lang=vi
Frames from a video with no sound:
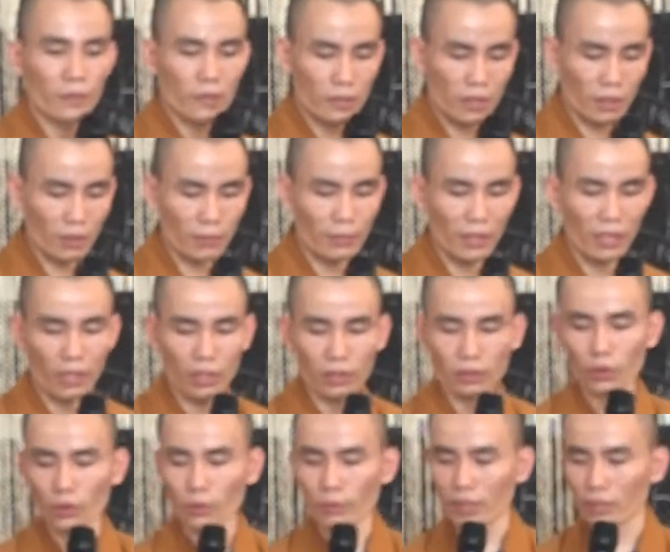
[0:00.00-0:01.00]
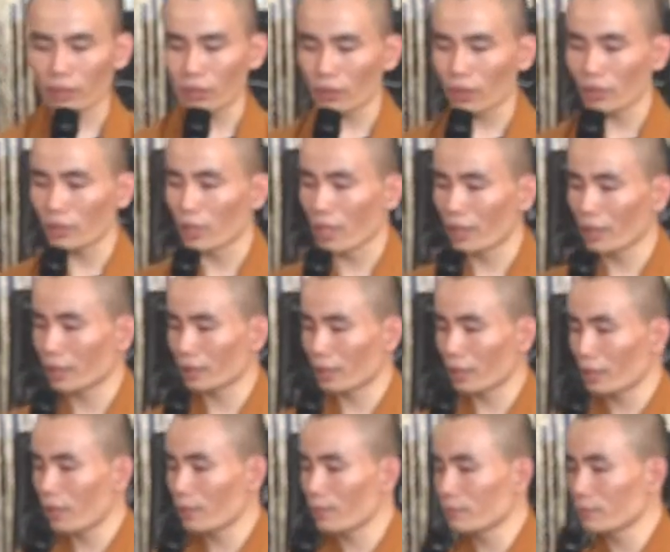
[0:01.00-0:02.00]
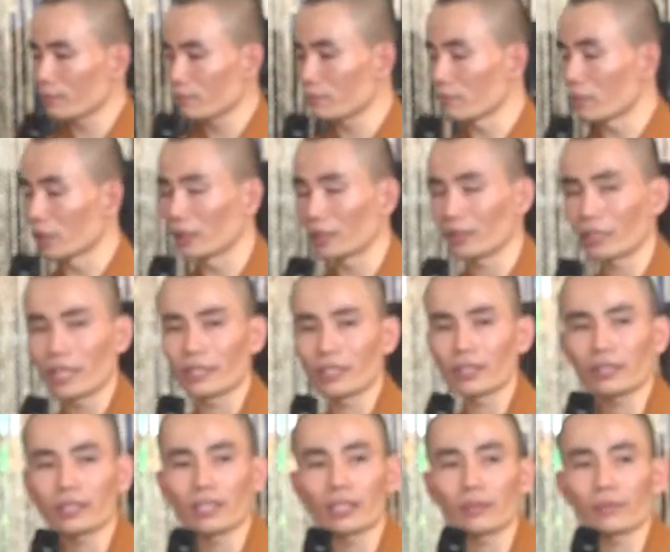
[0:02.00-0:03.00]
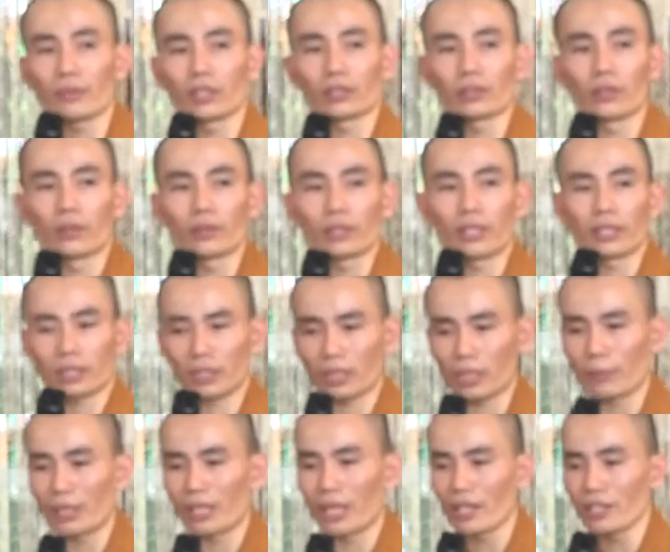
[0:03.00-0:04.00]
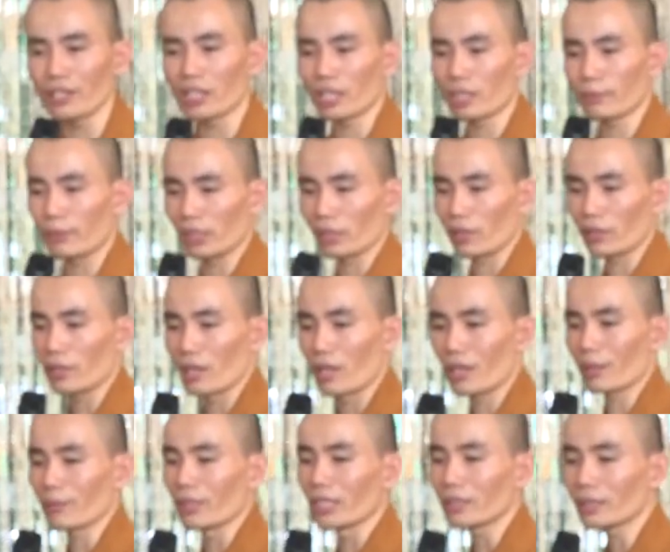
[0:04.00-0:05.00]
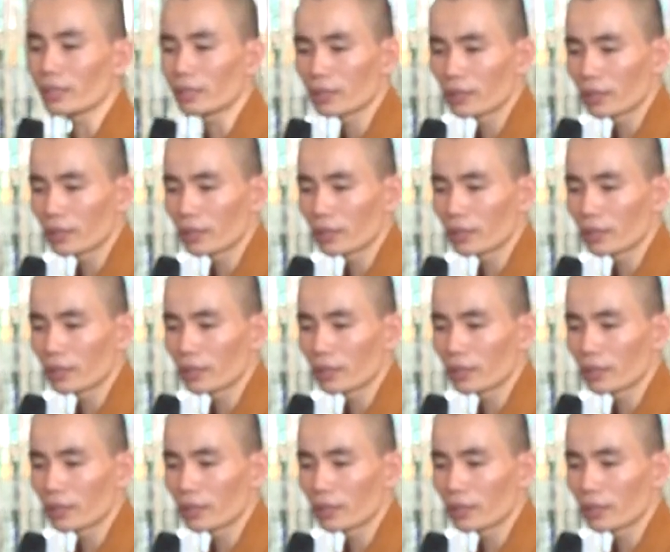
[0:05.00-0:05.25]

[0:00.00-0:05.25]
Sau cái mình lớn tuổi mình chưa có vợ, người ta nói mình thế này thế kia cái mình khổ nè. Cái mình lấy gì cái mình có vợ cái mình